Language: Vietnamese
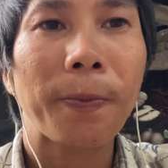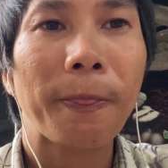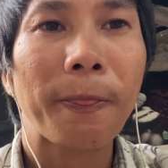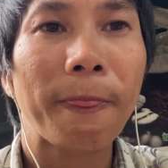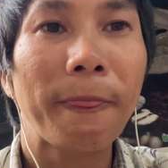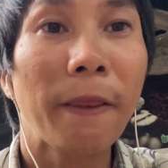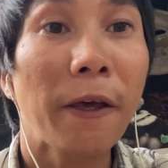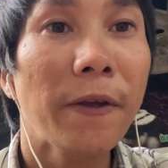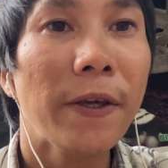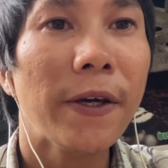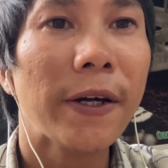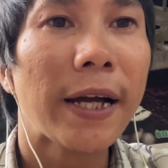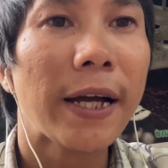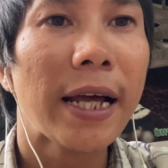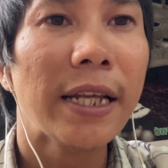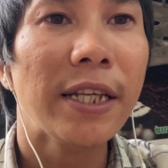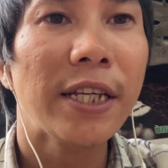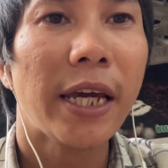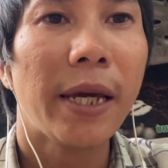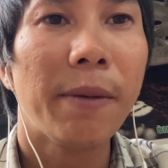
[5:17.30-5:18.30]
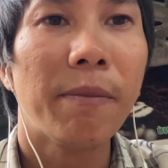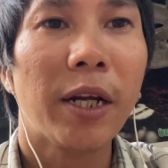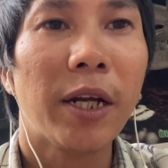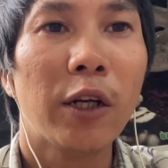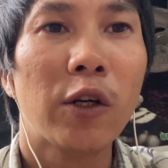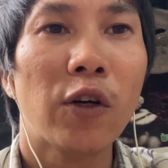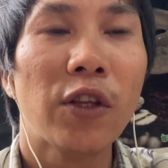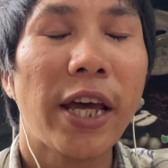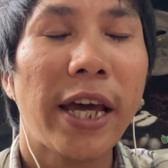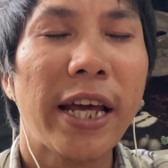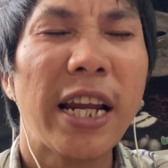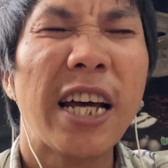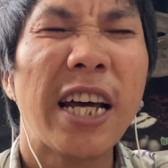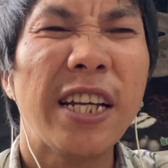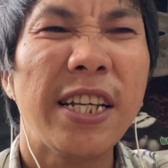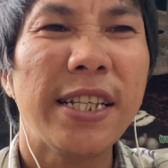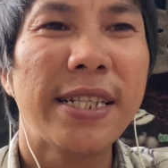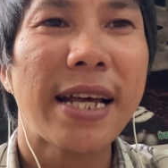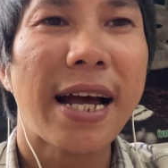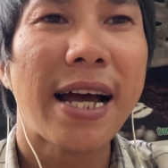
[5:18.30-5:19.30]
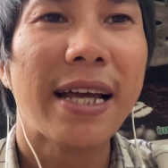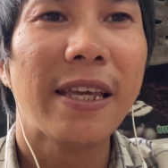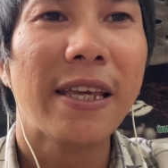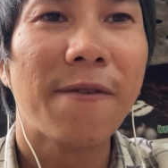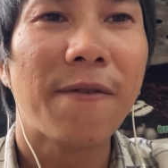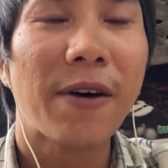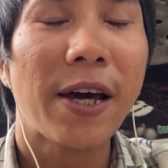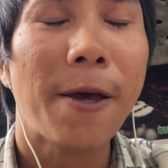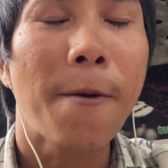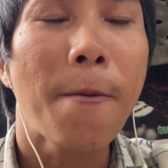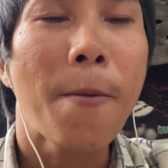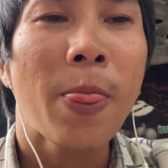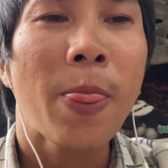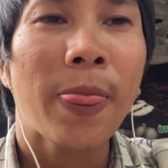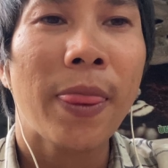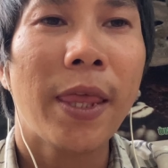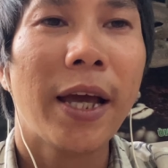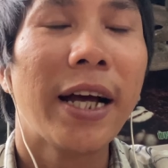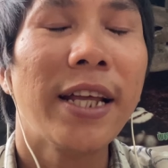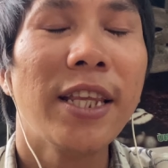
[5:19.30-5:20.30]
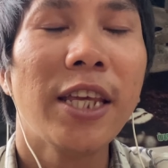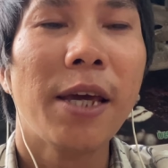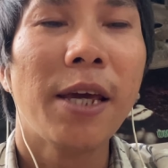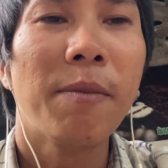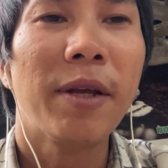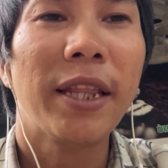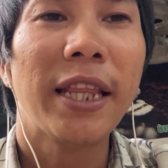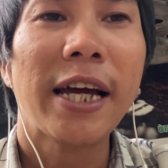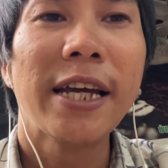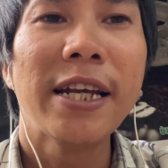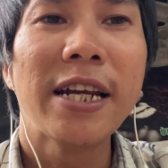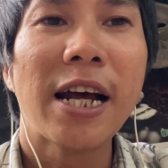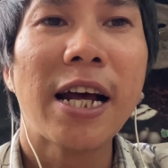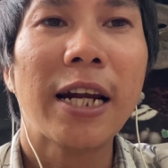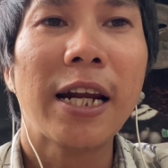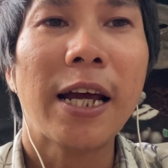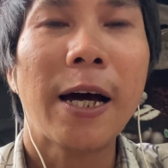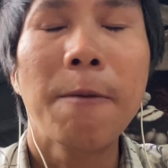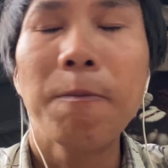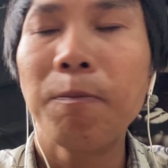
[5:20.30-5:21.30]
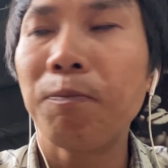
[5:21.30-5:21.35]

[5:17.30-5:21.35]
nếu như các anh chị mình có thể là đi xa như vậy thì các anh chị mình thấy rằng là